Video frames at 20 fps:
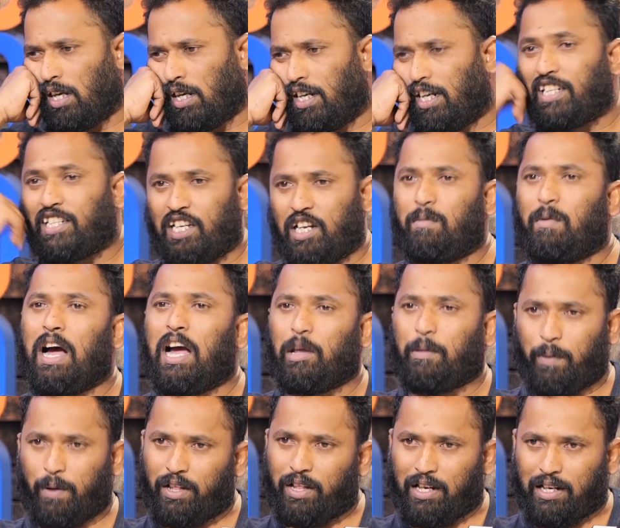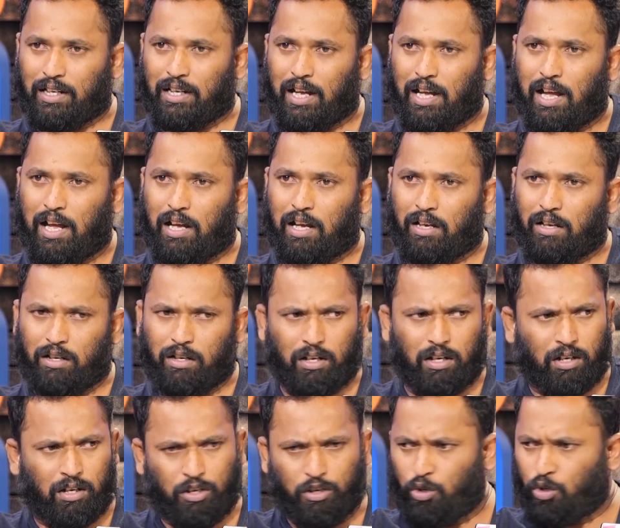నీ సినిమా ఆగిపోయిందంట
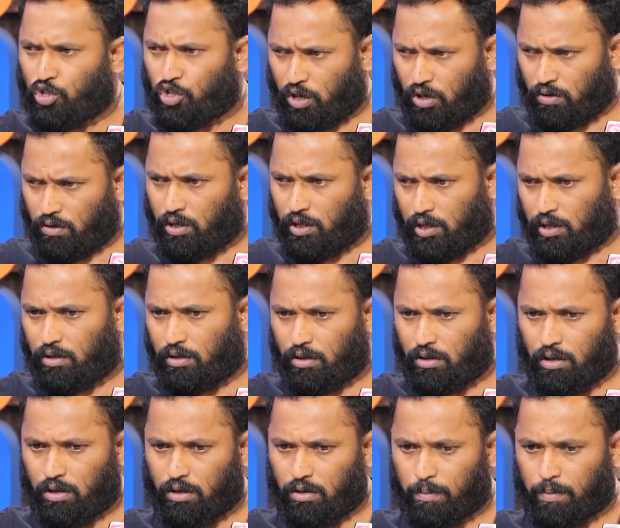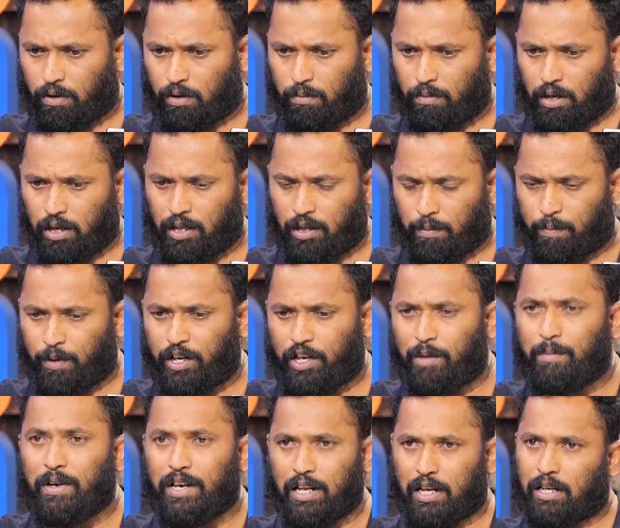న్యూస్లో అదే అదే ప్రింట్
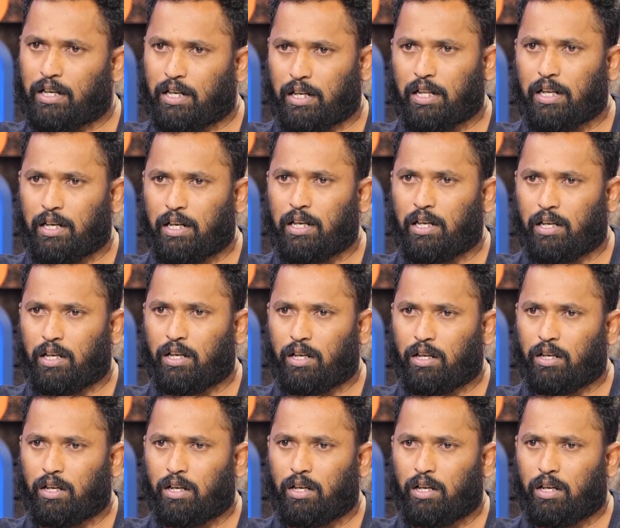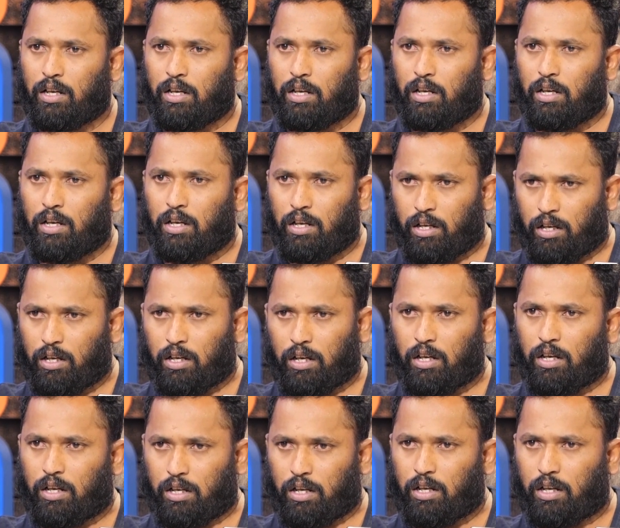మీడియా అంటారు దాన్ని ప్రింట్ మీడియా
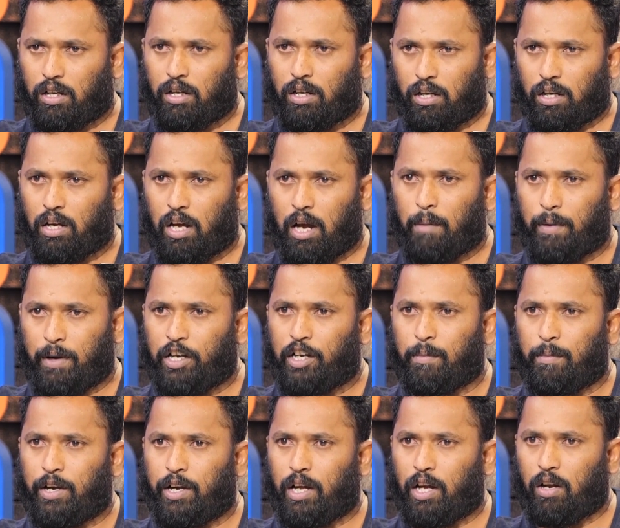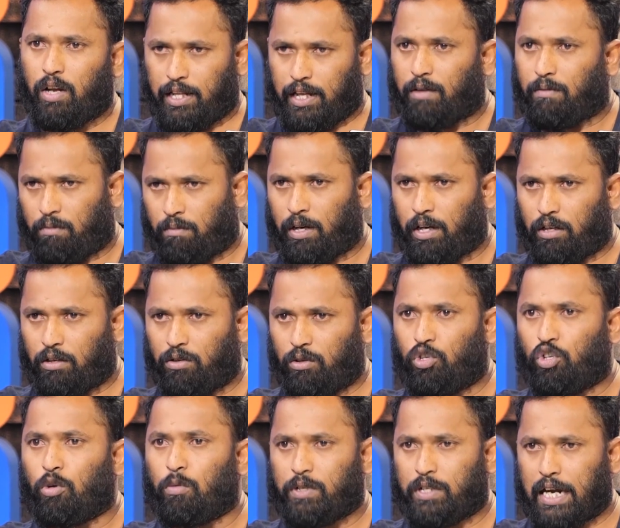ప్రింట్ మీడియాలో అదే మన
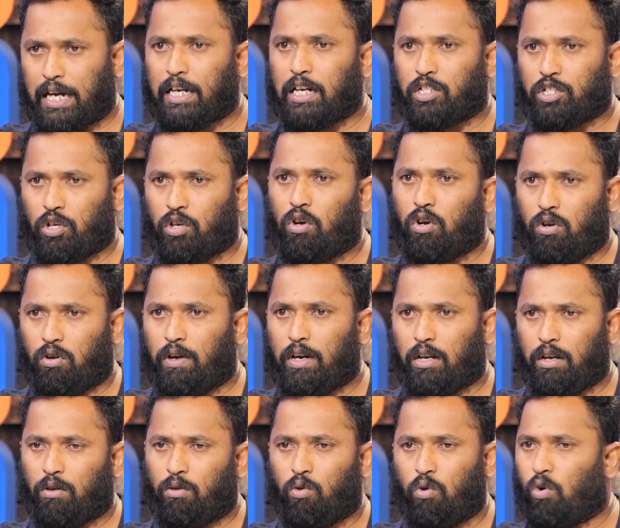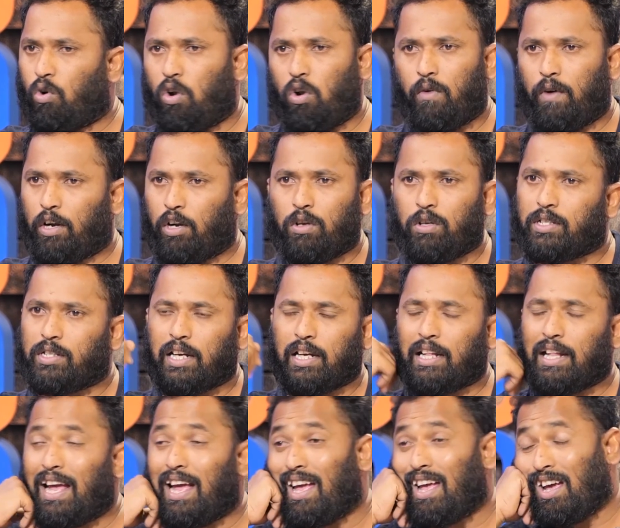యూట్యూబ్ ఛానల్స్లో వాటిలో గూగుల్లో వాటిలో వస్తాయి
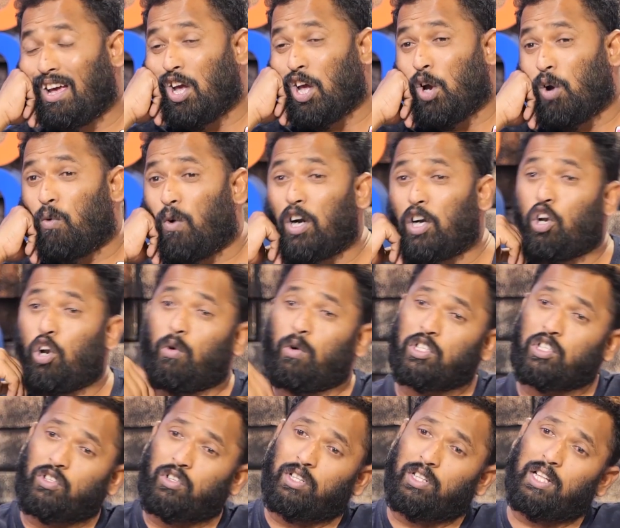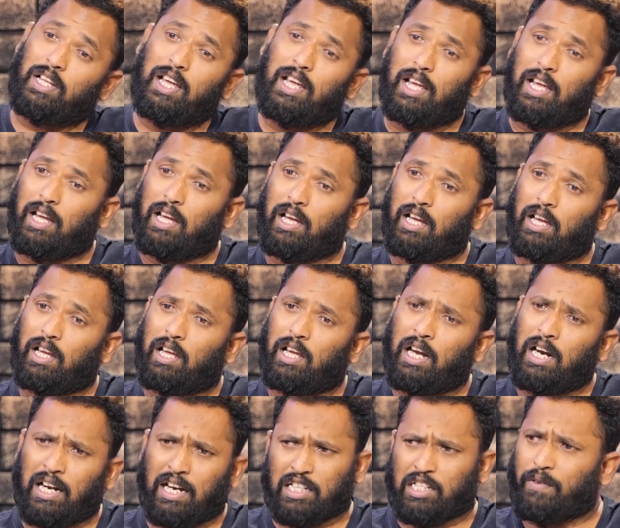కదా వాటిలో వస్తుంది
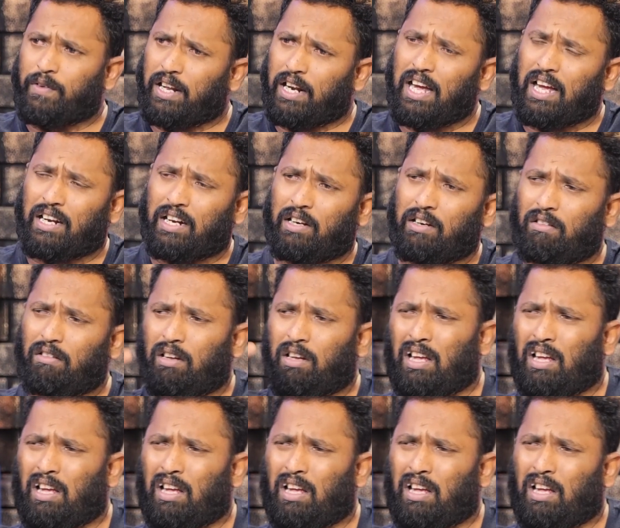నిజమేనా అన్నాడు